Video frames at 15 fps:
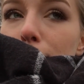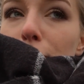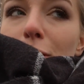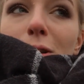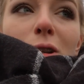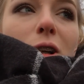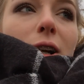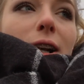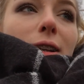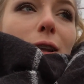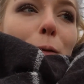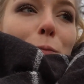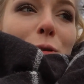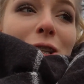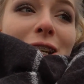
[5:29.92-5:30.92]
bo trochę
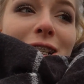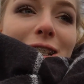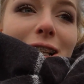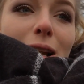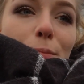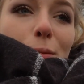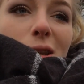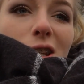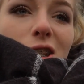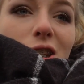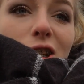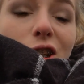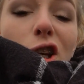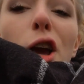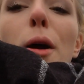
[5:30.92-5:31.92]
tych przejść dla
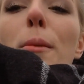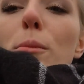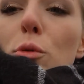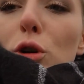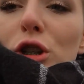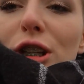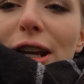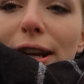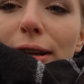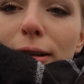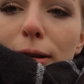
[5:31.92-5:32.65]
pieszych muszę